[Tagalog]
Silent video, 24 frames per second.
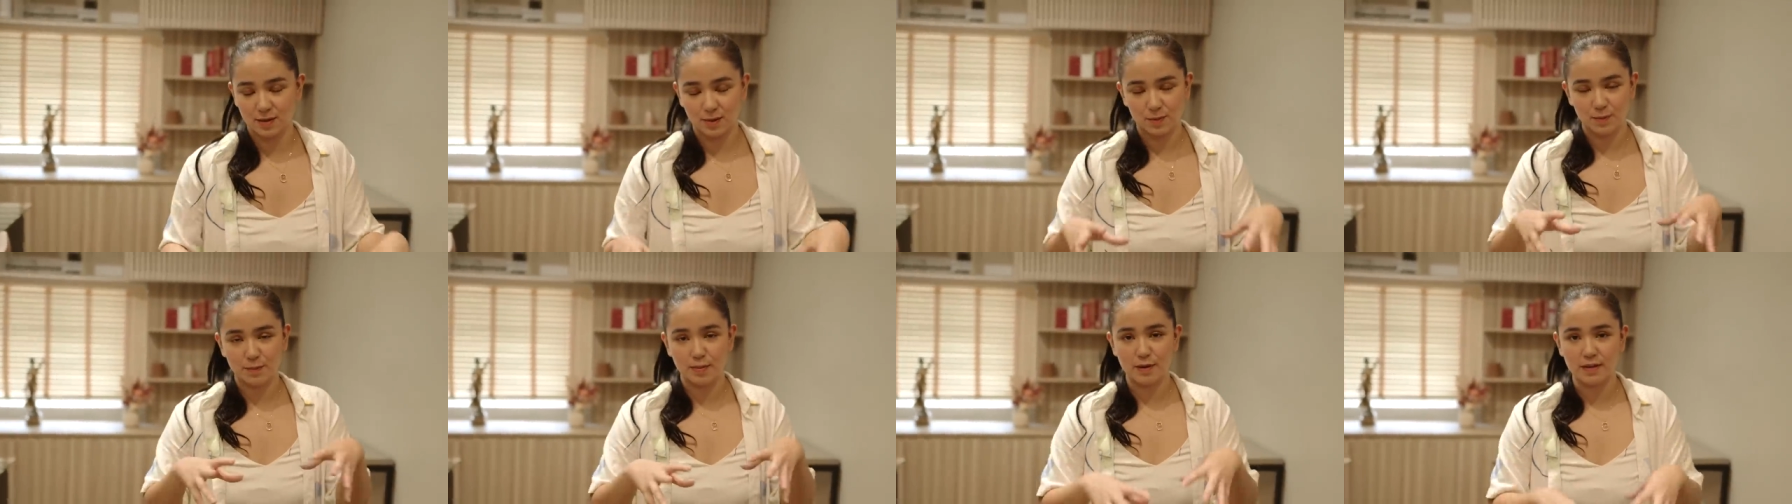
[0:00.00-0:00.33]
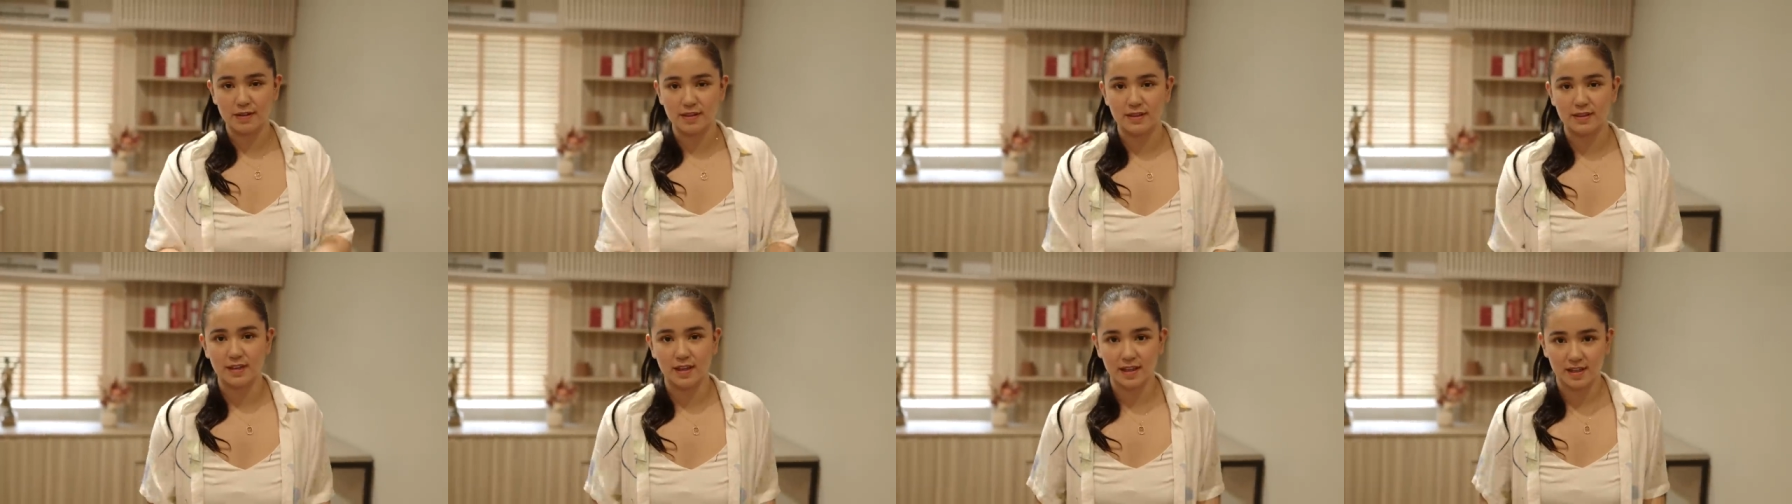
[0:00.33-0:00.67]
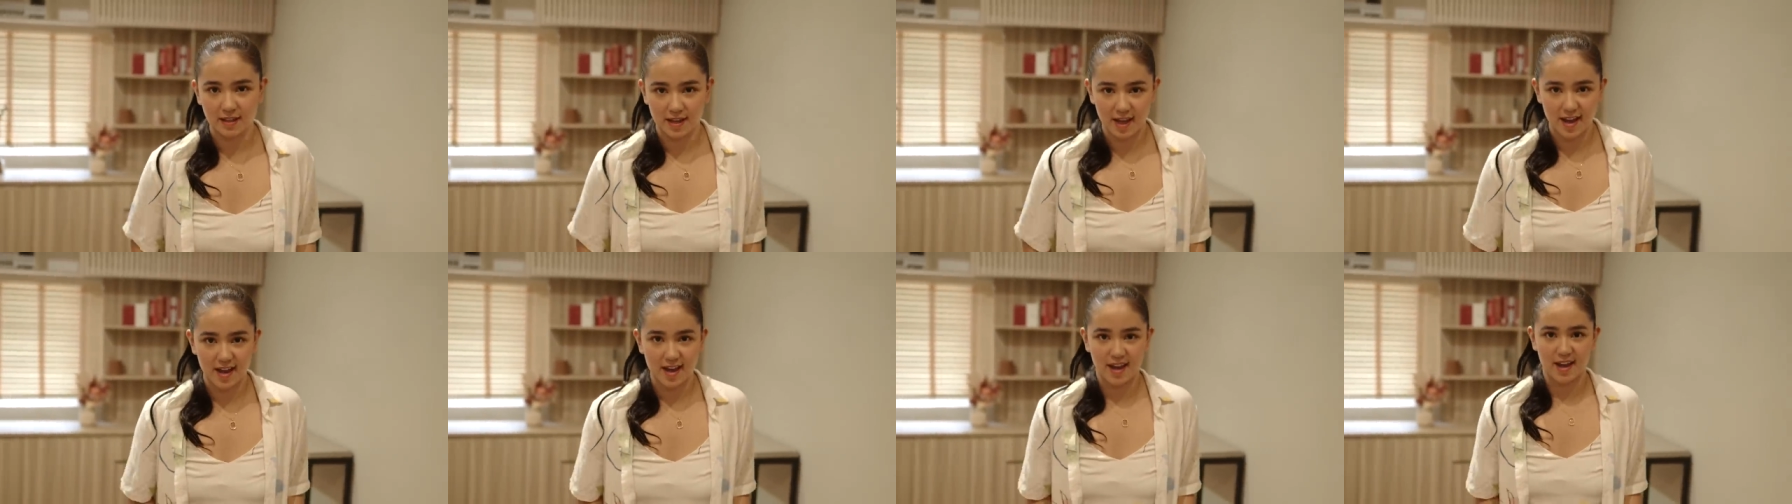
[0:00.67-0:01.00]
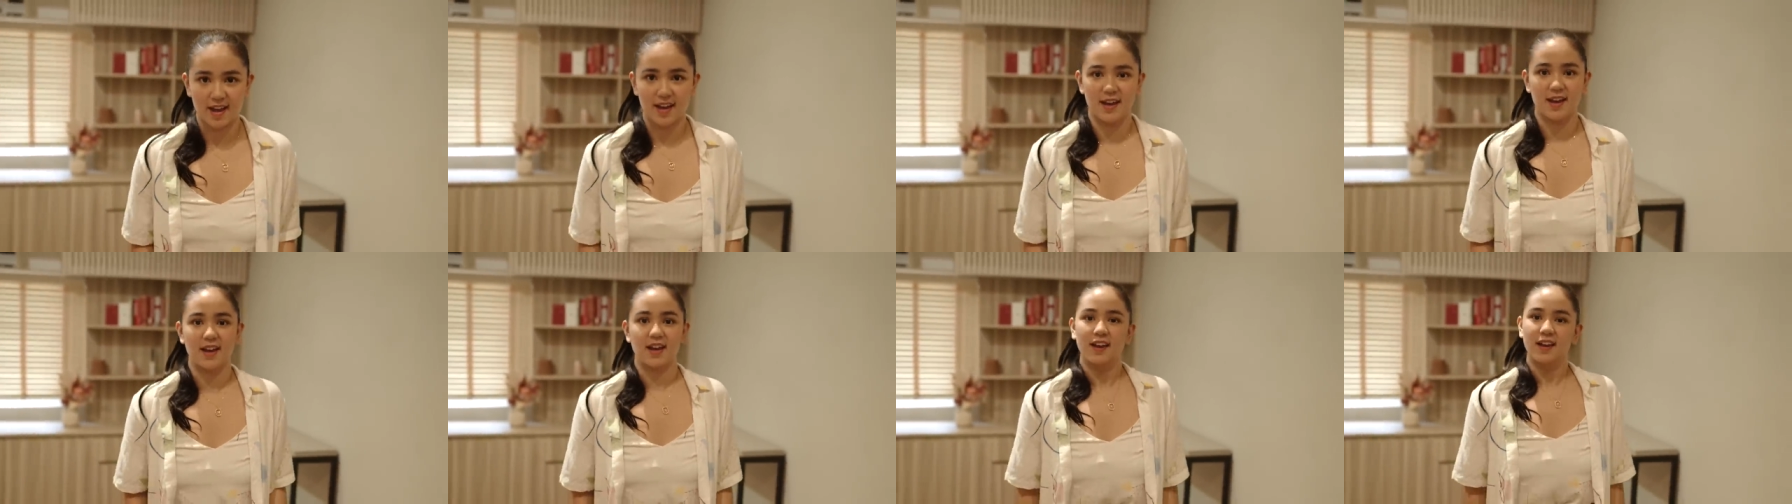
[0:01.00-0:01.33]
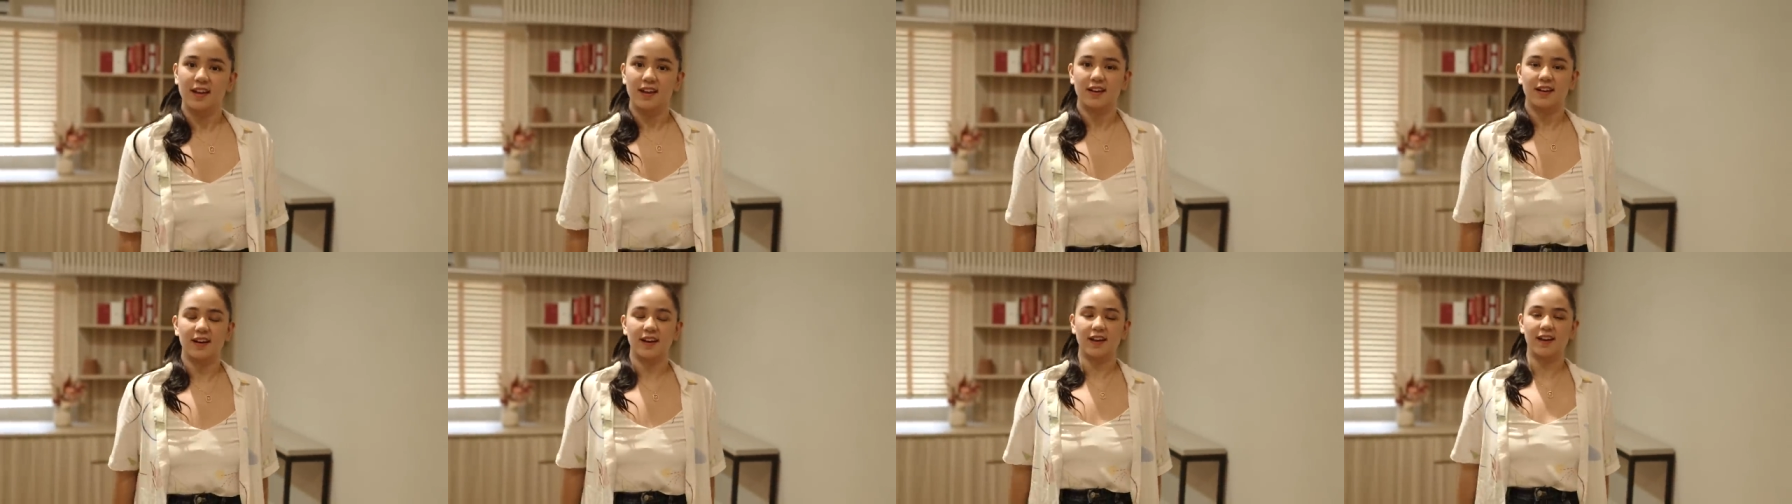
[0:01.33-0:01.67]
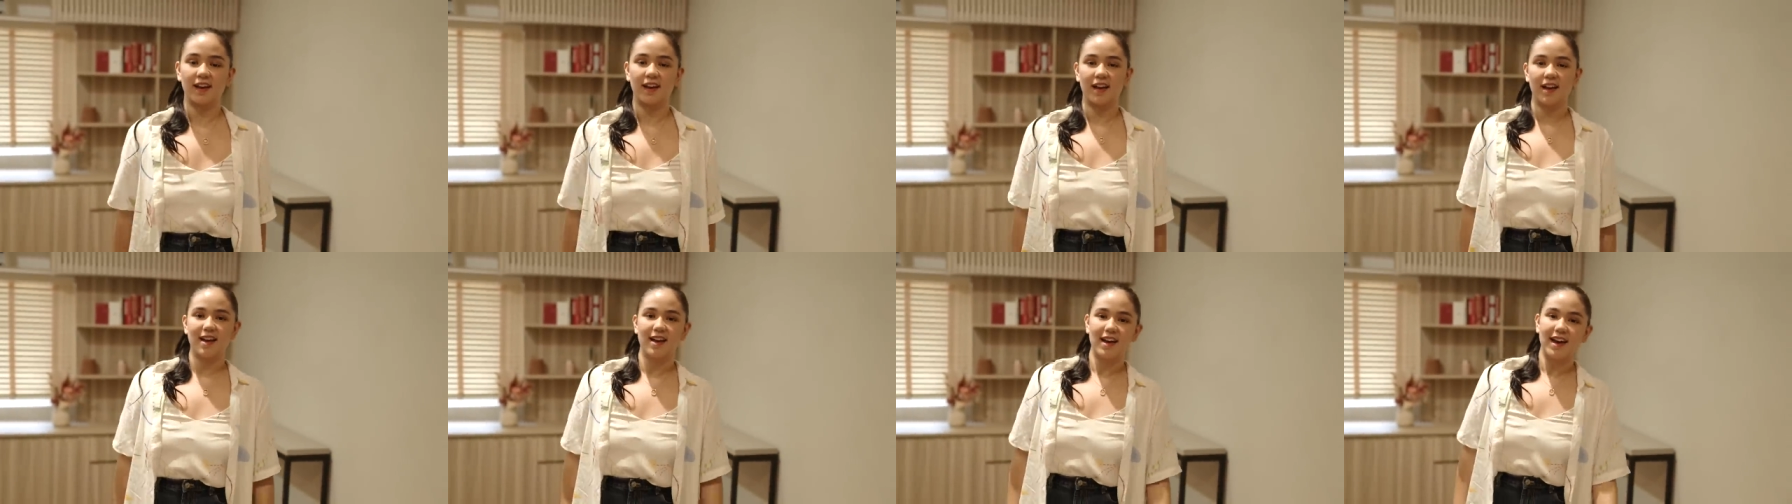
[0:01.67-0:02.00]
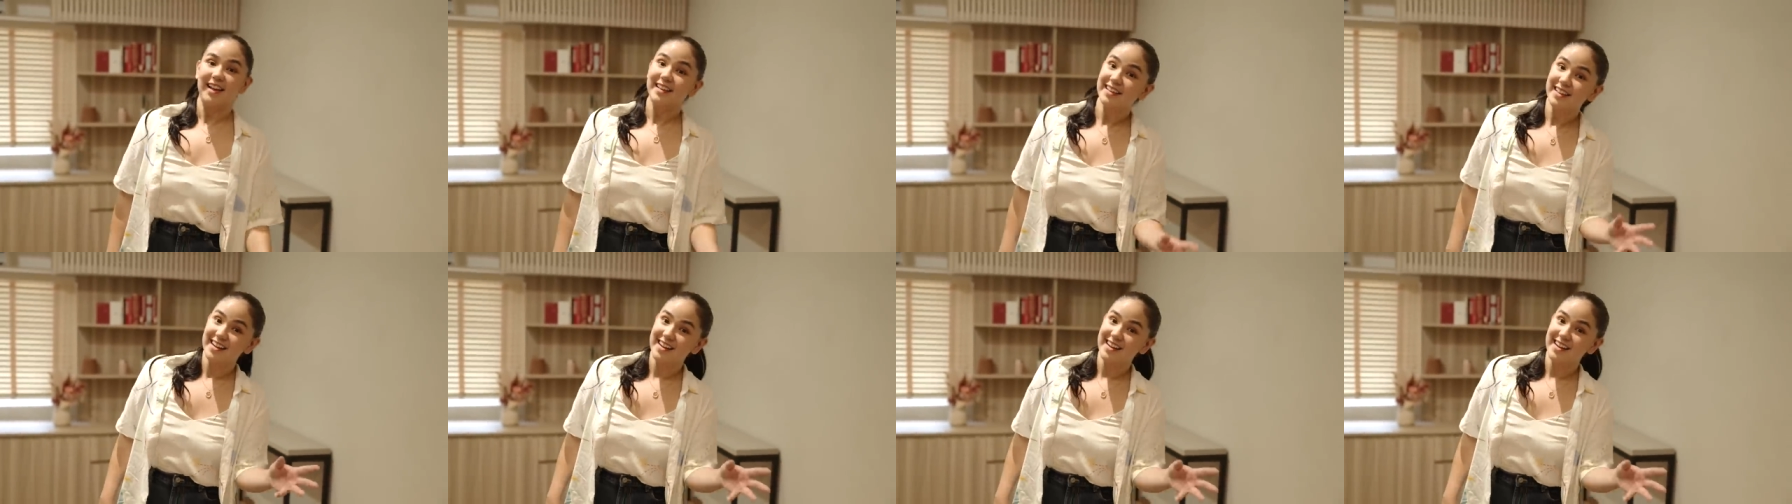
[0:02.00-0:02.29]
yung birthday niya. Kaya Ate